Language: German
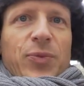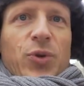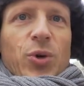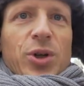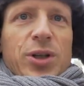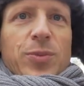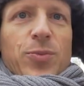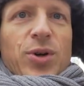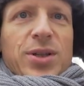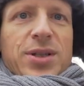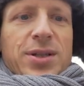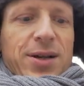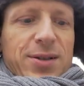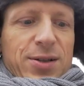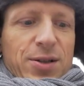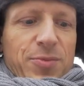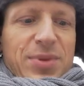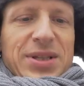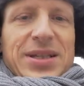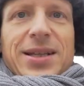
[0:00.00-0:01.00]
durch Moskau,
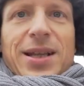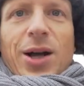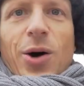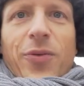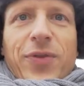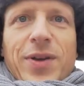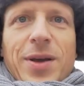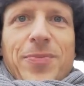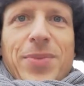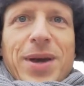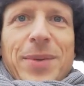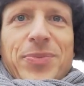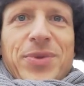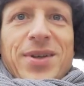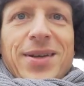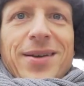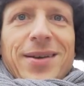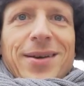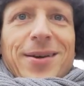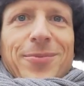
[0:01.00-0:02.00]
so ein bisschen
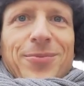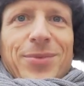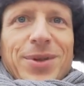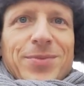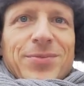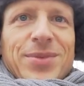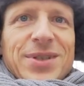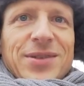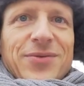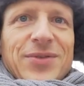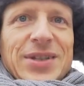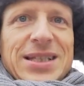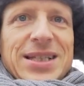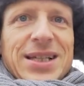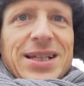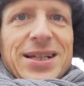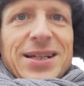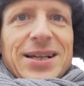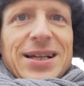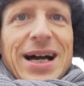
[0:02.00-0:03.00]
aufgepeppt mit ein bisschen
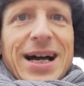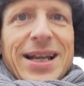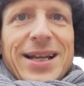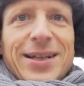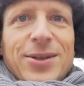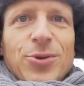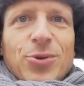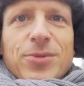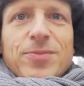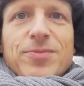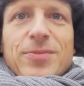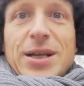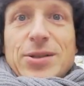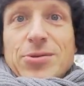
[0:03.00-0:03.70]
witzigen Anekdoten.